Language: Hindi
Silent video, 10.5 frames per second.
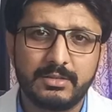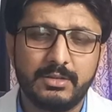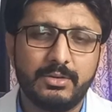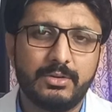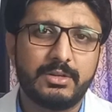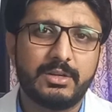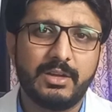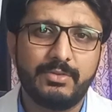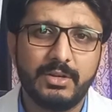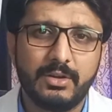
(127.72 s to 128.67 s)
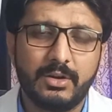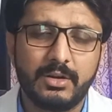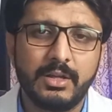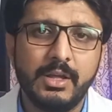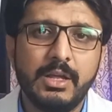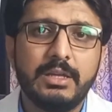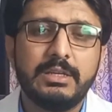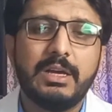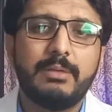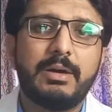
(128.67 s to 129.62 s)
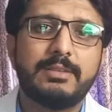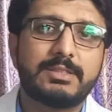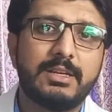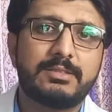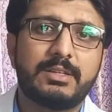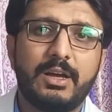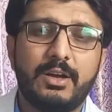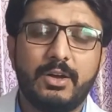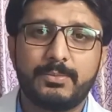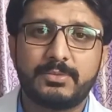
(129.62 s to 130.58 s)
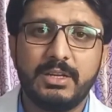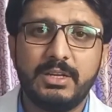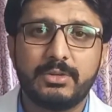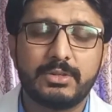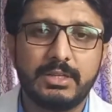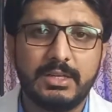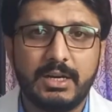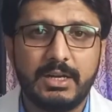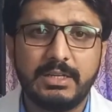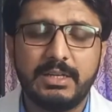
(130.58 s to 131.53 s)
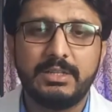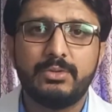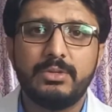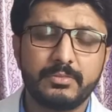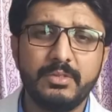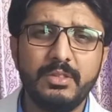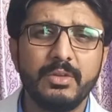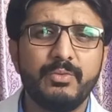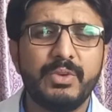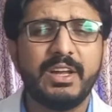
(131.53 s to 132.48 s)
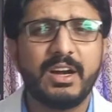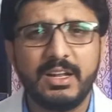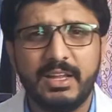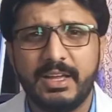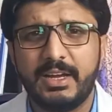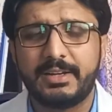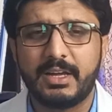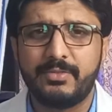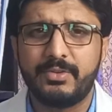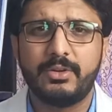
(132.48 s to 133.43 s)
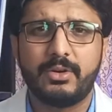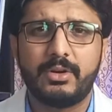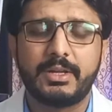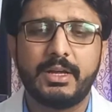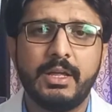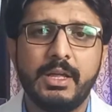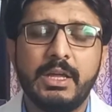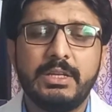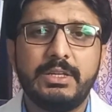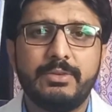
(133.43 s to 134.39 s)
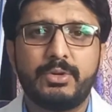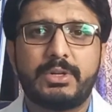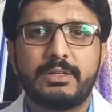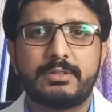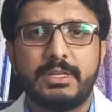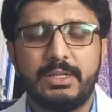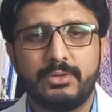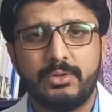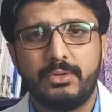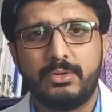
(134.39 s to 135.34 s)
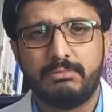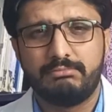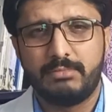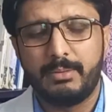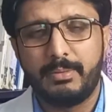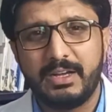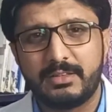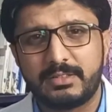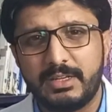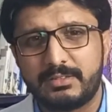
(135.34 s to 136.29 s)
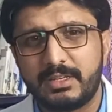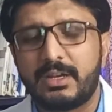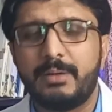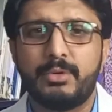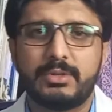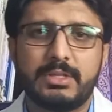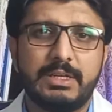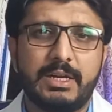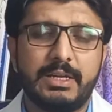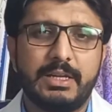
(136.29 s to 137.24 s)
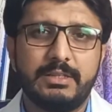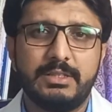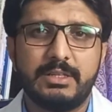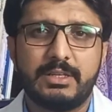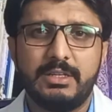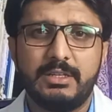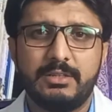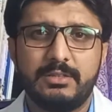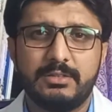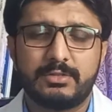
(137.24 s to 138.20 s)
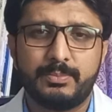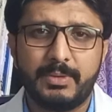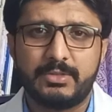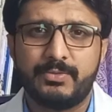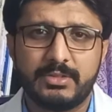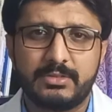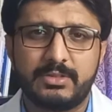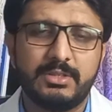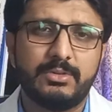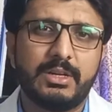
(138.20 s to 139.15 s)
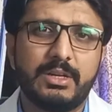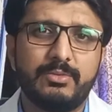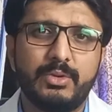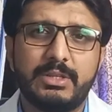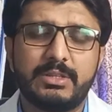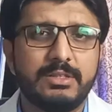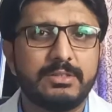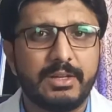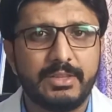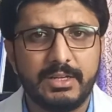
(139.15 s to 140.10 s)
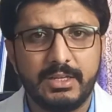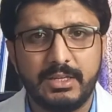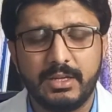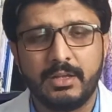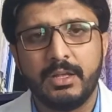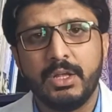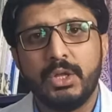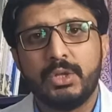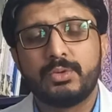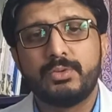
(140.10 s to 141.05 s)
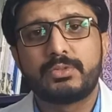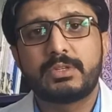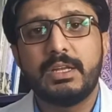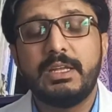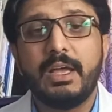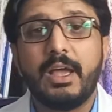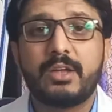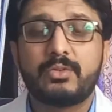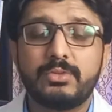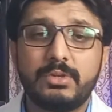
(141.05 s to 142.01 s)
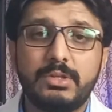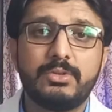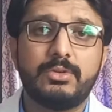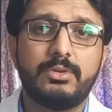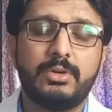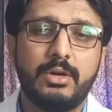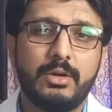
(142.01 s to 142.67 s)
टेस्ट और टाइफी डॉट ये अब आहिस्ता आहिस्ता ऑब्सलीट होते जा रहे हैं यानी विडाल है टाइफी डॉट है ये वो टेस्ट हैं जो अब आहिस्ता आहिस्ता कम होते जा रहे हैं जिनकी स्पेसिफिसिटी जो है ना वो इतनी ज़्यादा नहीं है तो उसके लिए एक्चुअल जो